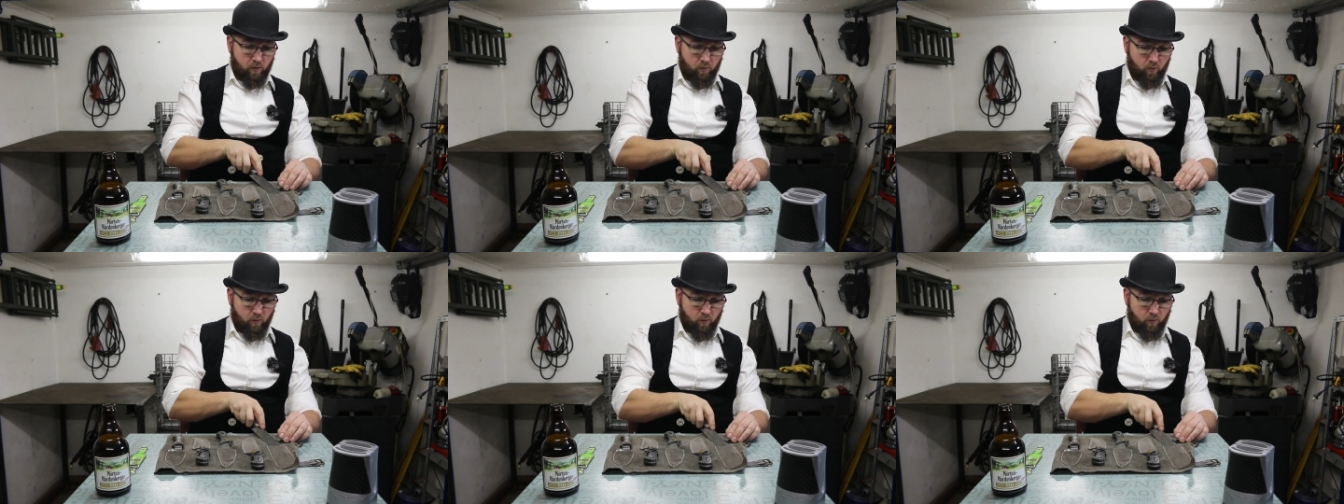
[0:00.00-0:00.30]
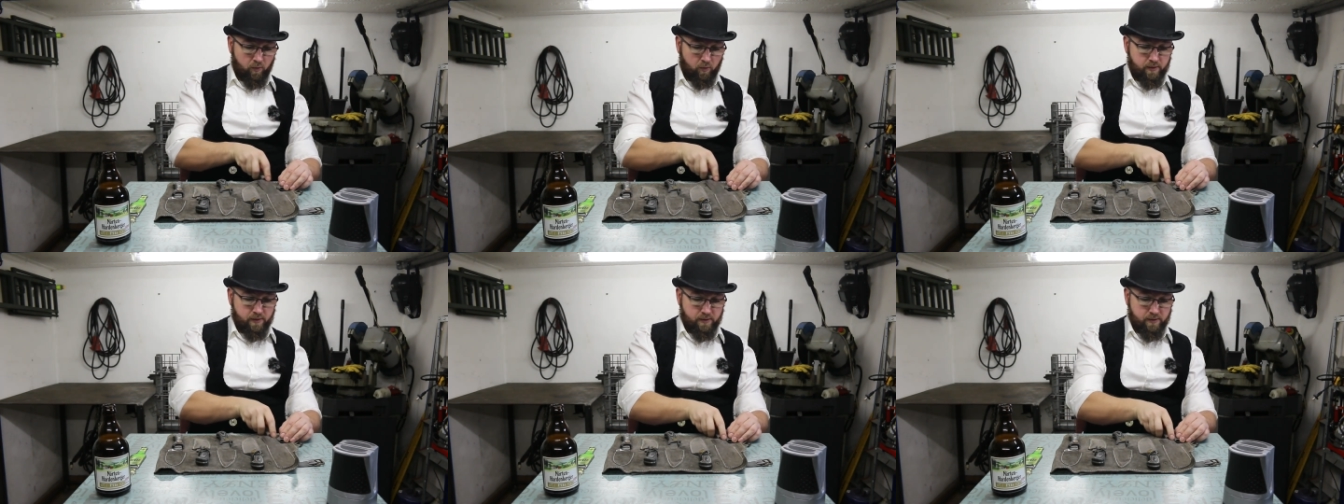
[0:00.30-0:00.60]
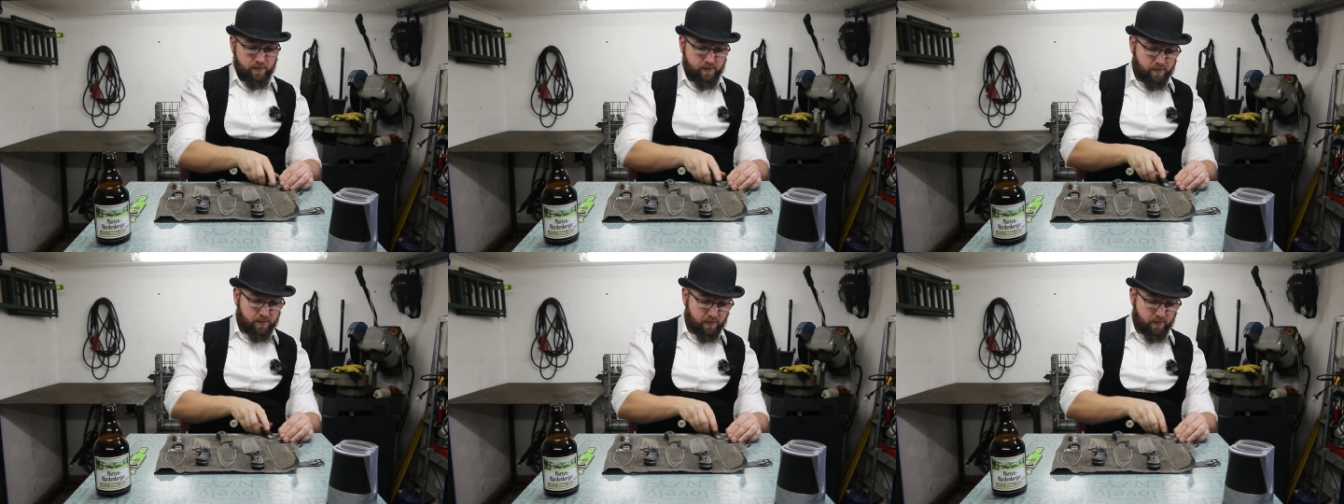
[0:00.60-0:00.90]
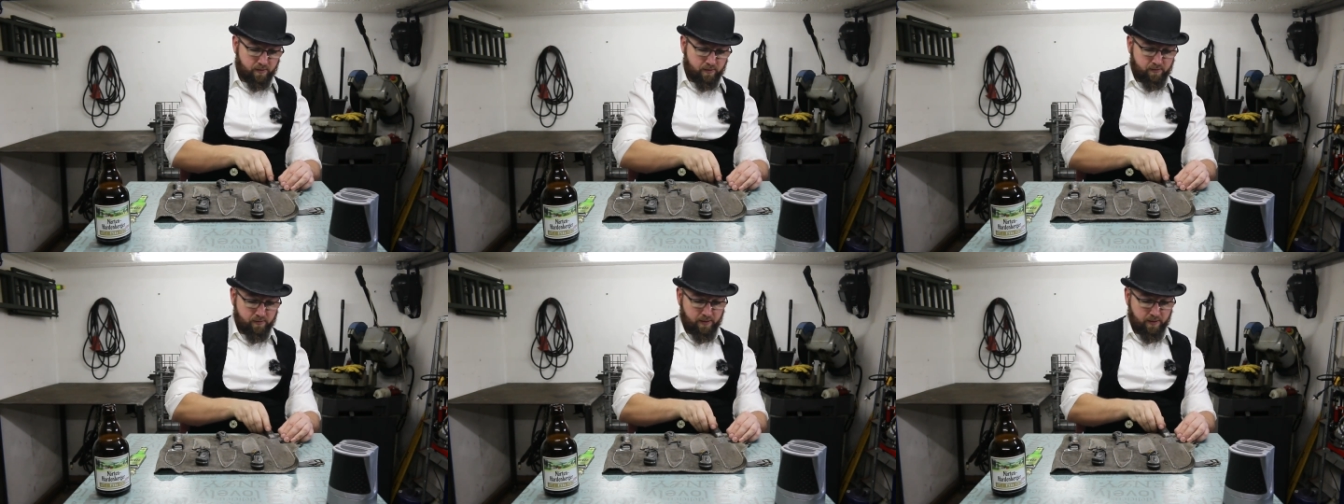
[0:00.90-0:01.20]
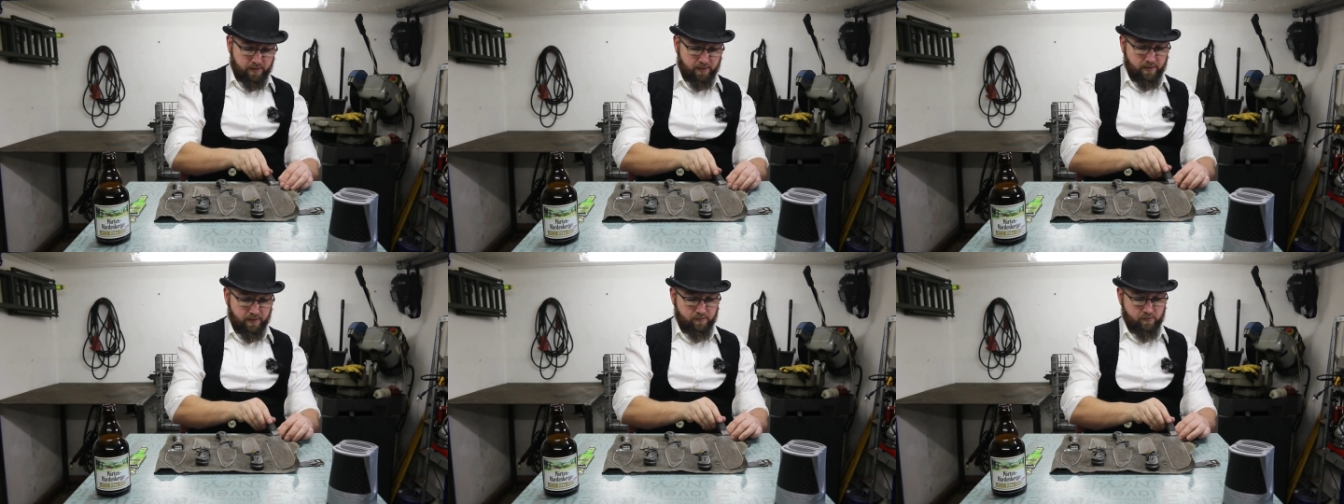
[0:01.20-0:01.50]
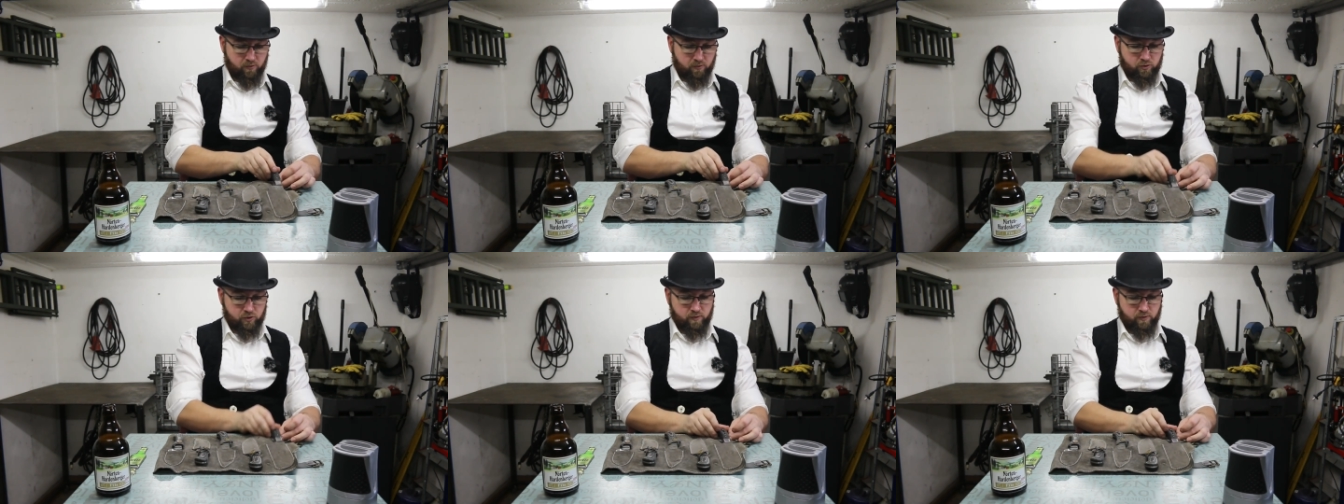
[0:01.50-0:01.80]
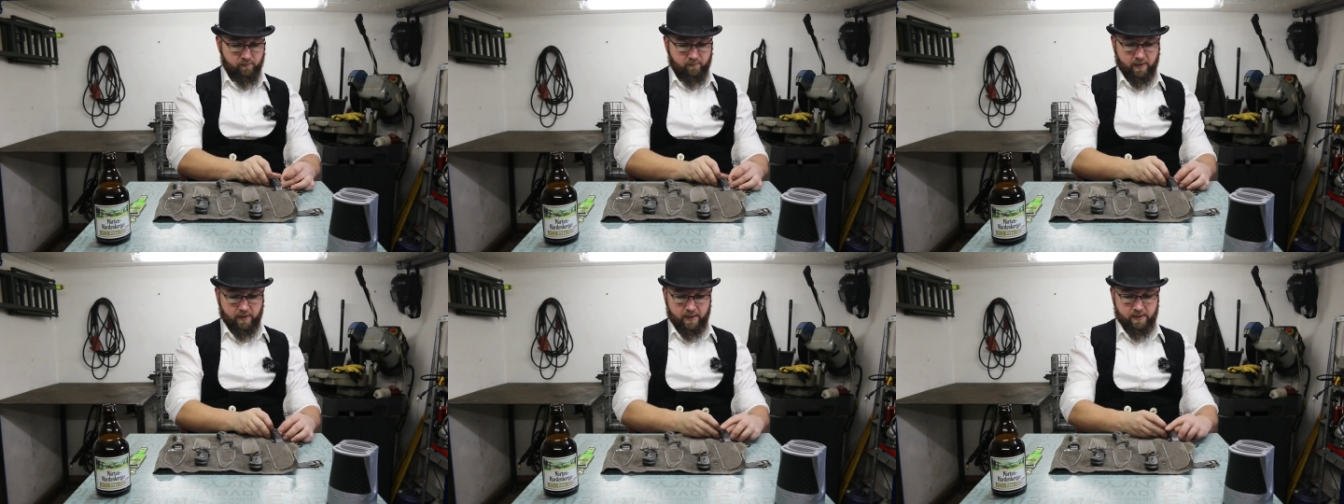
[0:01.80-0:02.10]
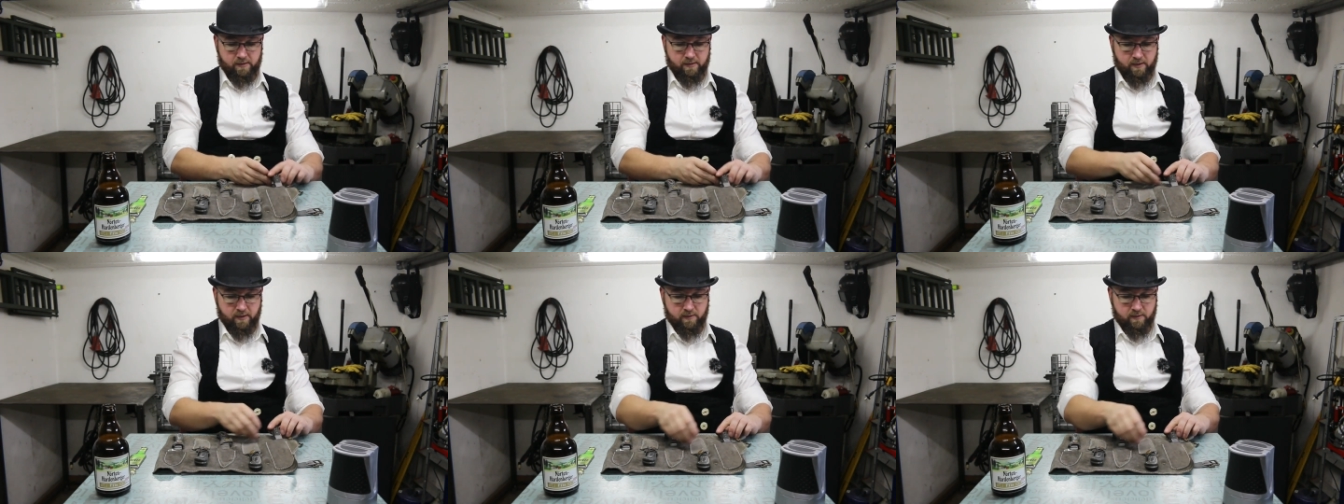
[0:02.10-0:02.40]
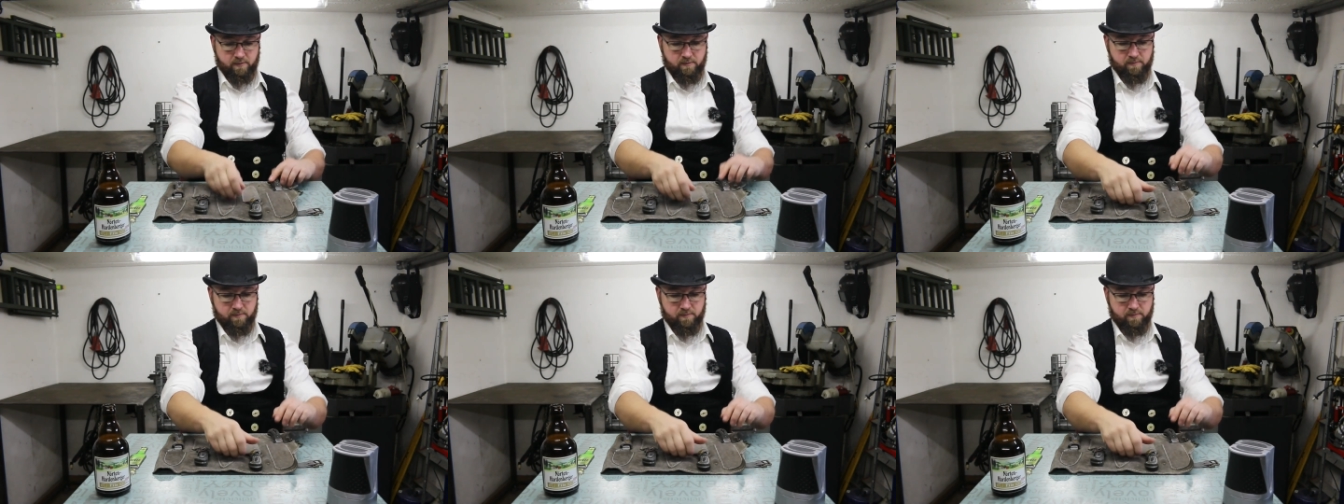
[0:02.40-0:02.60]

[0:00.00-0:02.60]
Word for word: Und dann geht es auch schon weiter.